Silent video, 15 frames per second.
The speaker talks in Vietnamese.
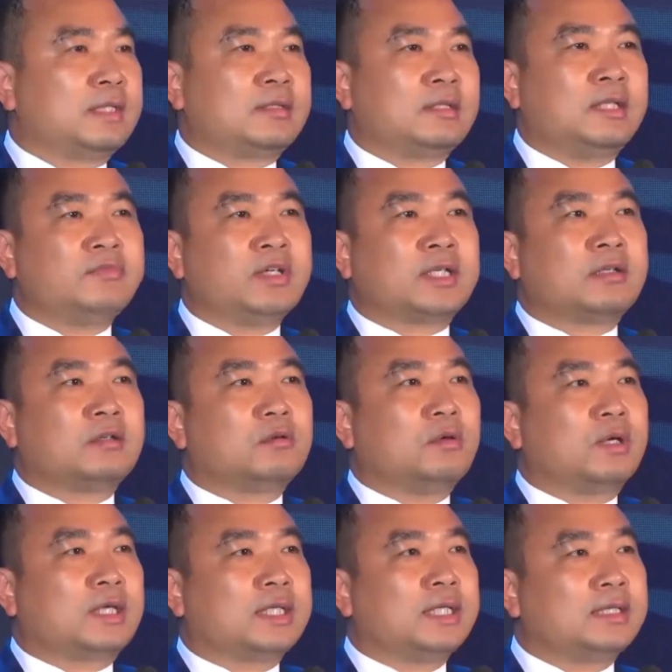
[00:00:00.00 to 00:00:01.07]
nặng cũng
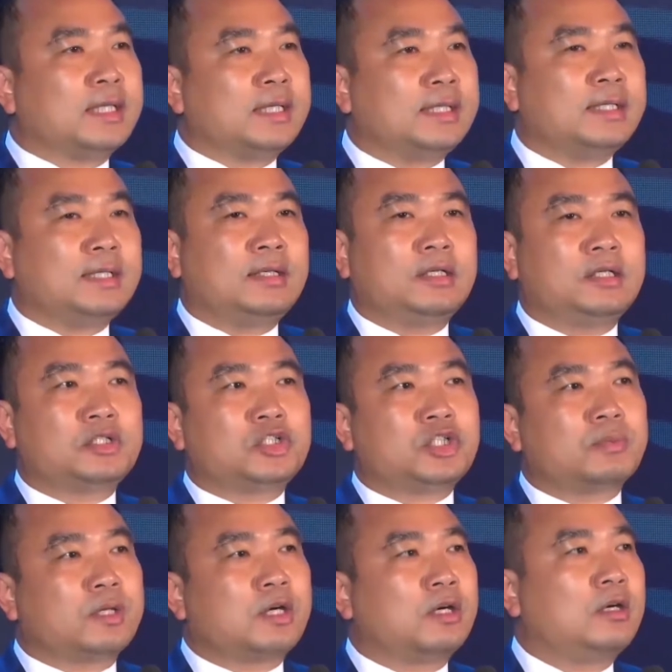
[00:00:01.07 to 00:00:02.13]
được đầu tư với 3 phòng
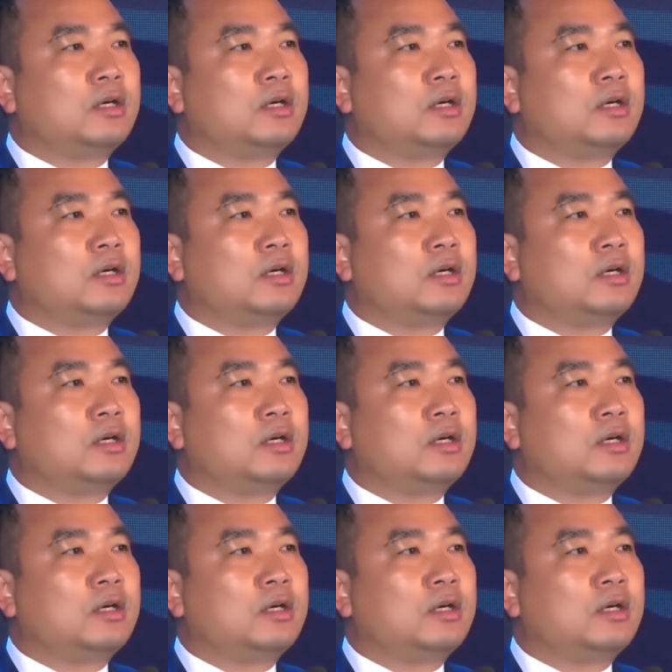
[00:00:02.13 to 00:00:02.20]
sơn,